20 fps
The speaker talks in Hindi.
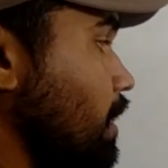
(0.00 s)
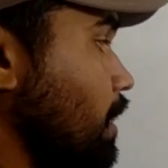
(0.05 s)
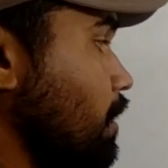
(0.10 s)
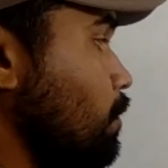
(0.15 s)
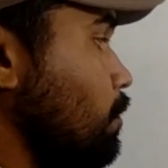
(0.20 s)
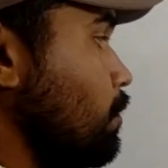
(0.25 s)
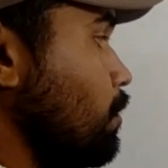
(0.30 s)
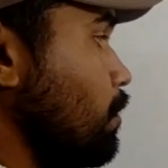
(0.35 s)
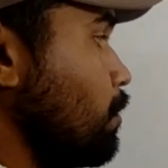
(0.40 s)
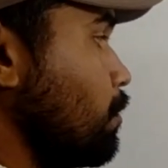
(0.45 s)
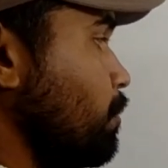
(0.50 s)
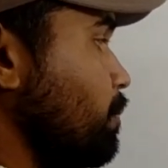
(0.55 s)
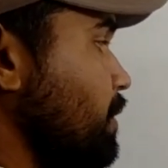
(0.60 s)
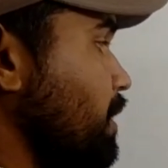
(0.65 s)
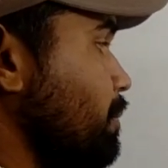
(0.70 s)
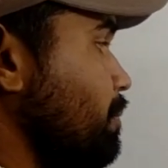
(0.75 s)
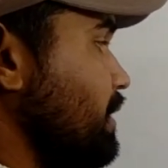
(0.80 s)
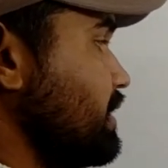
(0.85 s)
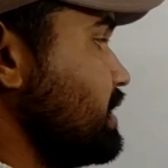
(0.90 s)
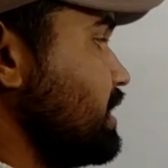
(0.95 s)
करोड़
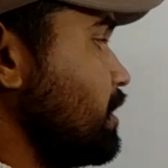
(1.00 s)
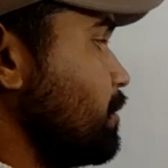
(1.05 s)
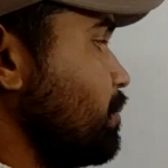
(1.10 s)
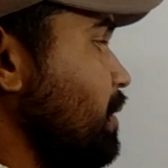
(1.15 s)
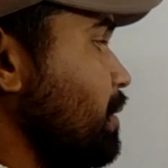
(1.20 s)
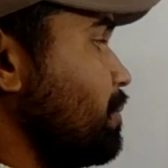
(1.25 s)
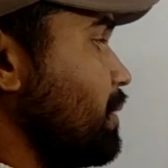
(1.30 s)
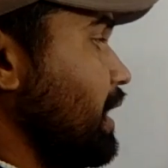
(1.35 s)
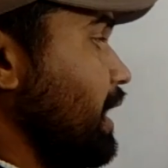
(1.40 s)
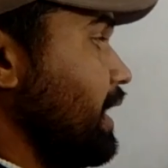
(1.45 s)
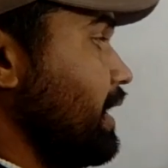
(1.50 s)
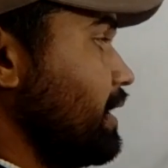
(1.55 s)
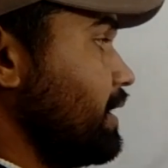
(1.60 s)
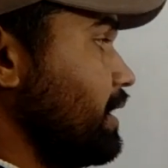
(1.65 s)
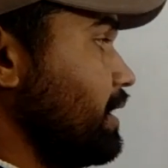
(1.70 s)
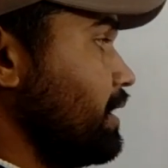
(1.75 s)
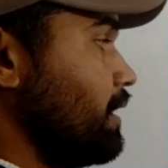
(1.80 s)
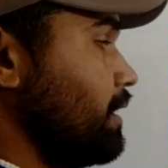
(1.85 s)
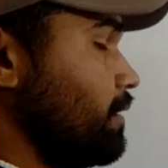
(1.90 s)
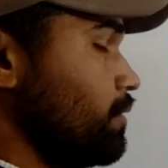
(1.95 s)
रुपए बजट में बढ़ाए
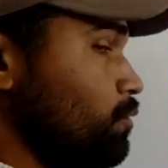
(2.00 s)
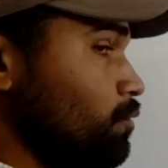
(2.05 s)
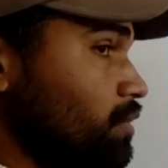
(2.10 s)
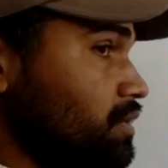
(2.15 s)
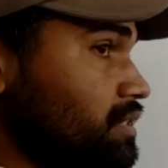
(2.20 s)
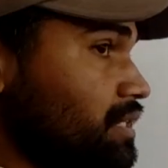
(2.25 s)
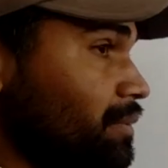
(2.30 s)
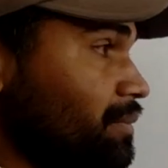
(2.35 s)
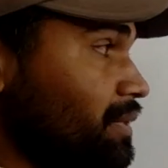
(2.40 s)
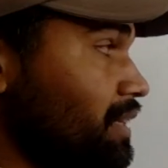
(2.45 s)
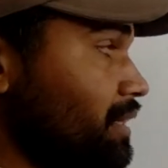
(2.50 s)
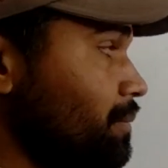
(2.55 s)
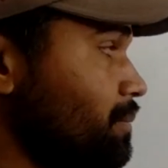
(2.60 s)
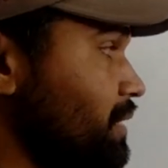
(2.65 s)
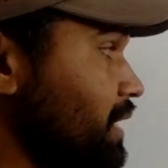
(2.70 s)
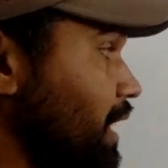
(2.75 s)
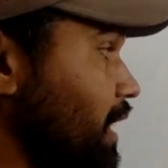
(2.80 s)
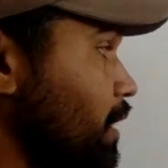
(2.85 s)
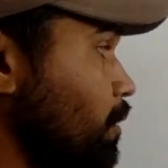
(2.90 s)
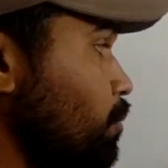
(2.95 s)
गए हैं तो इसका
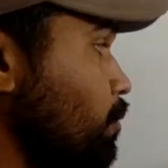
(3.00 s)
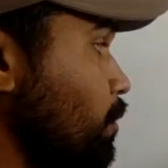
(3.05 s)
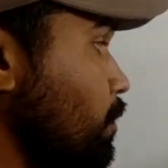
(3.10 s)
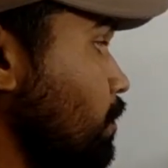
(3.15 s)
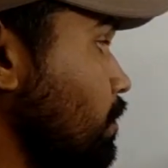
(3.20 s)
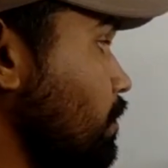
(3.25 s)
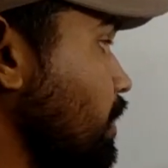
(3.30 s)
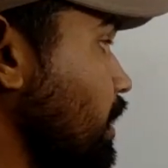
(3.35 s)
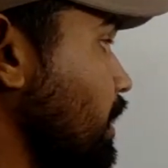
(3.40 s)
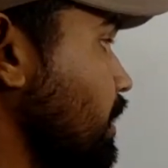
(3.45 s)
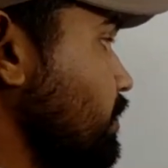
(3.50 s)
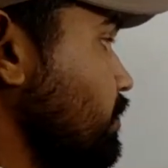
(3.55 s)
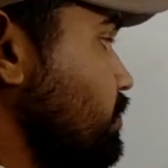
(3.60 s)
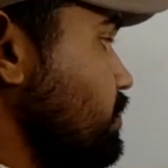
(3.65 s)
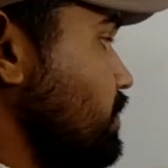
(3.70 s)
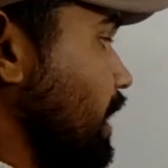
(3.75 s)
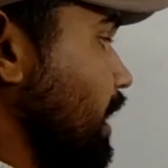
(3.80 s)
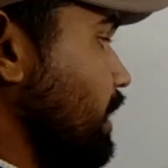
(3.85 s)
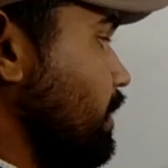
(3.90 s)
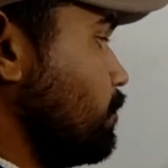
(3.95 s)
मतलब क्या है वो
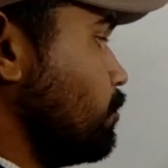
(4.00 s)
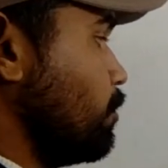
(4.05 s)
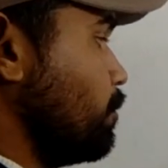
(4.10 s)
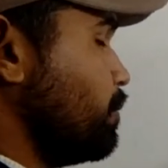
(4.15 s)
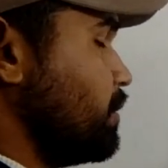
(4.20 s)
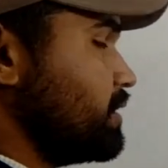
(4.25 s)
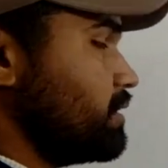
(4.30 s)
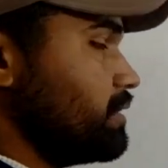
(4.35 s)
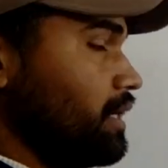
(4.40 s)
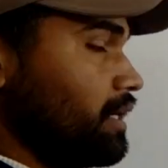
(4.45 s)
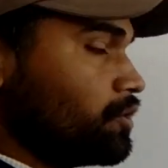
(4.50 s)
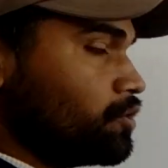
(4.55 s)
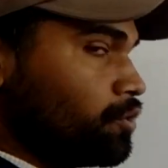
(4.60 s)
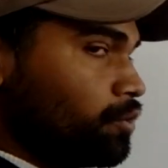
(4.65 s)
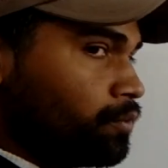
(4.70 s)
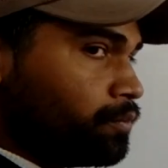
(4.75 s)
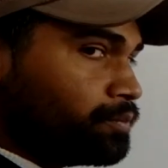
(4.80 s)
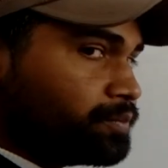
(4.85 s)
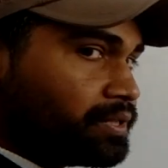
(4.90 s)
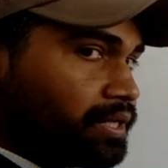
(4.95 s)
चाहे तो
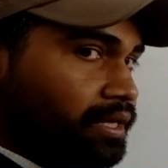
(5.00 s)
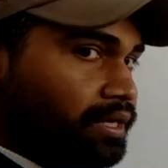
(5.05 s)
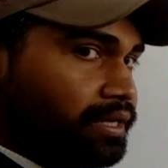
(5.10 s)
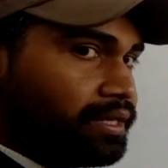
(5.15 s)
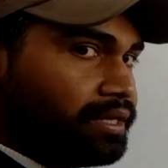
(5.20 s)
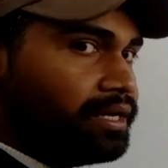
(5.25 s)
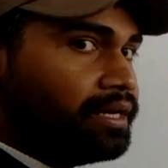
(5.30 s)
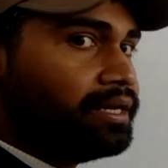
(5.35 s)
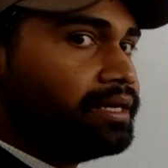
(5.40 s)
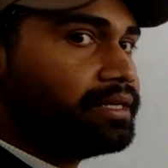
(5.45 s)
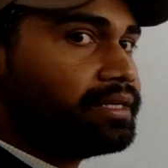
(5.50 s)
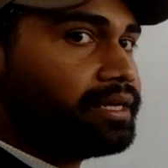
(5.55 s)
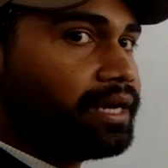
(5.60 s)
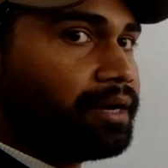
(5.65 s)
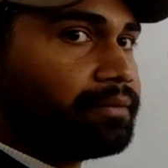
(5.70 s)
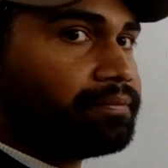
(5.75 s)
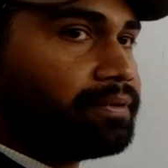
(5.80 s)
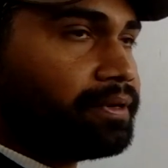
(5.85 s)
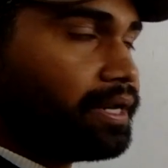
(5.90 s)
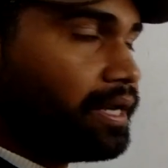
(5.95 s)
प्रत्यक्ष रूप से
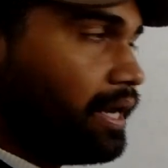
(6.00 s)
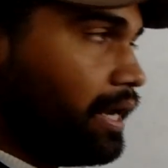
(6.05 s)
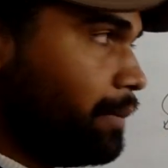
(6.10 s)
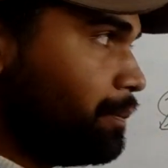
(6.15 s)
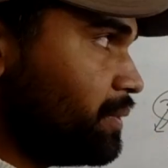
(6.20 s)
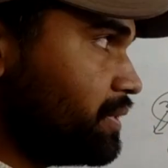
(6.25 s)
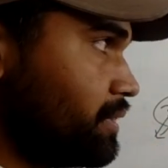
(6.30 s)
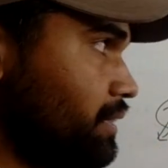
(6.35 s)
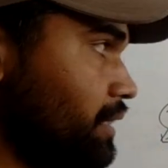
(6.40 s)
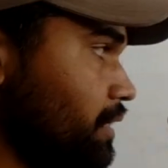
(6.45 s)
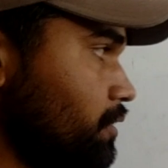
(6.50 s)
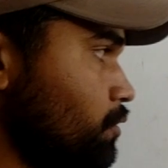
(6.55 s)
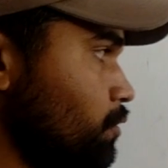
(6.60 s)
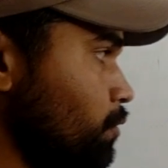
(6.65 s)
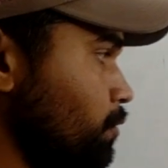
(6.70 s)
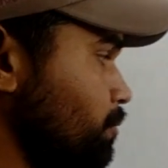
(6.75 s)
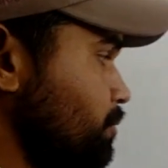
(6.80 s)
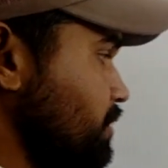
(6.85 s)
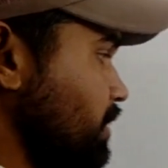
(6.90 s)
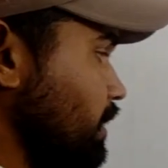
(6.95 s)
या फिर अप्रत्यक्ष
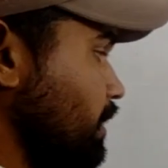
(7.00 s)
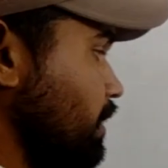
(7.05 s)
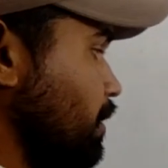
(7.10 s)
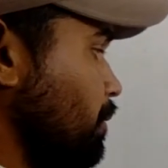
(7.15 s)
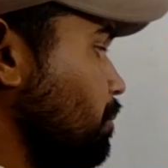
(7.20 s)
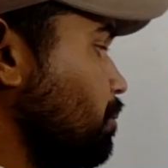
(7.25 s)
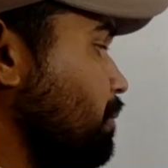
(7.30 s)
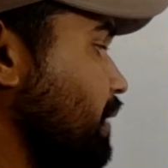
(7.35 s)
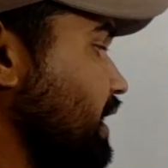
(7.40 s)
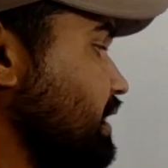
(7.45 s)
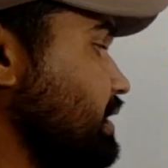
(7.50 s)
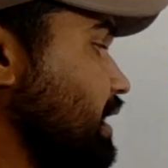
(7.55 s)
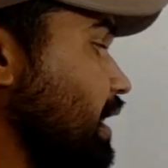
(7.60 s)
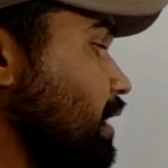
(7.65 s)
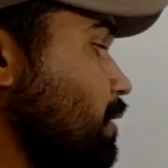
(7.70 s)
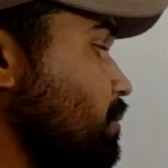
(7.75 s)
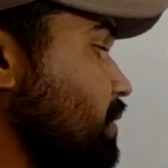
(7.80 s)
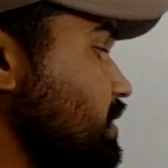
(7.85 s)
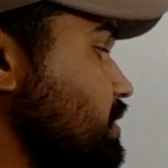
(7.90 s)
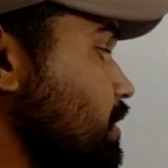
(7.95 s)
रूप से
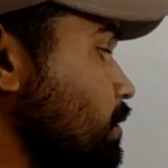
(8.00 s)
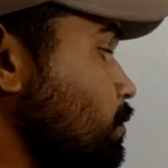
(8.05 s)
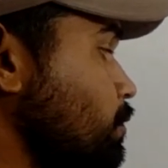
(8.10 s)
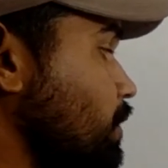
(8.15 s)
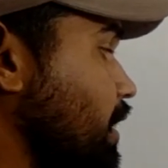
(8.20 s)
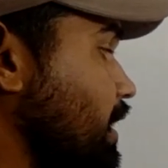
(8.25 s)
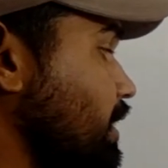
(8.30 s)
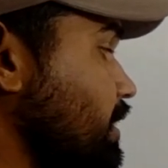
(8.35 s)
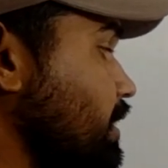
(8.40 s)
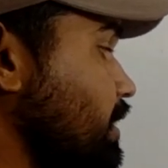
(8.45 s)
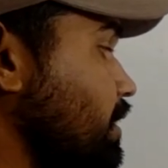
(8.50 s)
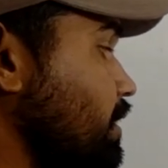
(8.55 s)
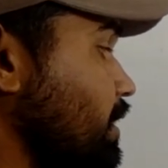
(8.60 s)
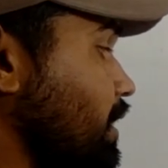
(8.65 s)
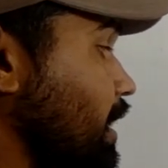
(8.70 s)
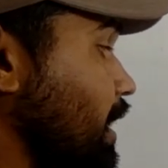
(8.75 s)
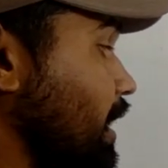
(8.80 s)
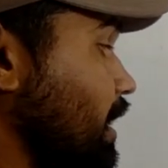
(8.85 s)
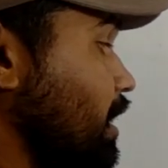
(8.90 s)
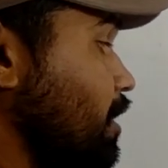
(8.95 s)
बाजार में जरूर आने हैं
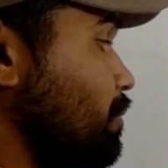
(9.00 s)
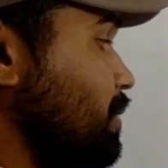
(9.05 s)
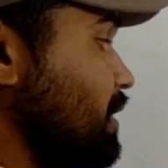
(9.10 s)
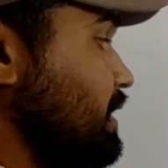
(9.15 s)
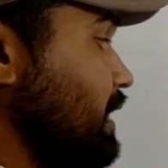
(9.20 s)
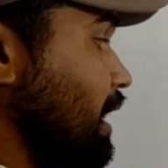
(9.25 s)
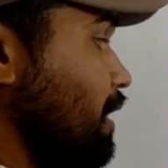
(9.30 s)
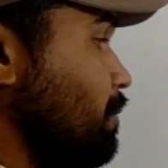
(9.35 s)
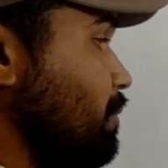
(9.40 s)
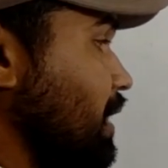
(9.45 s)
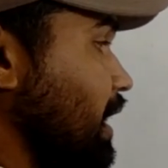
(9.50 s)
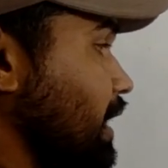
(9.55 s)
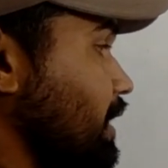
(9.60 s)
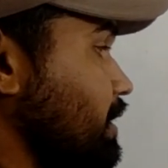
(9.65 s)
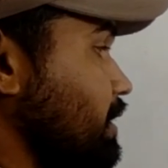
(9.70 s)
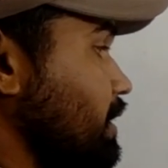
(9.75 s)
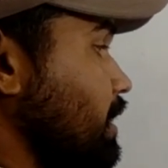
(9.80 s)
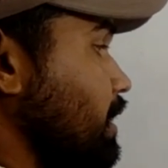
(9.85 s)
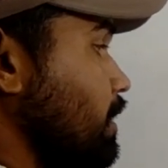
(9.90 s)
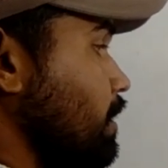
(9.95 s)
अगर बाजार में
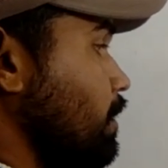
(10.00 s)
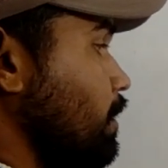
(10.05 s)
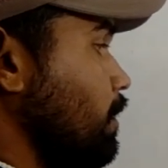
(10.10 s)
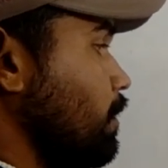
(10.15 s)
आएंगे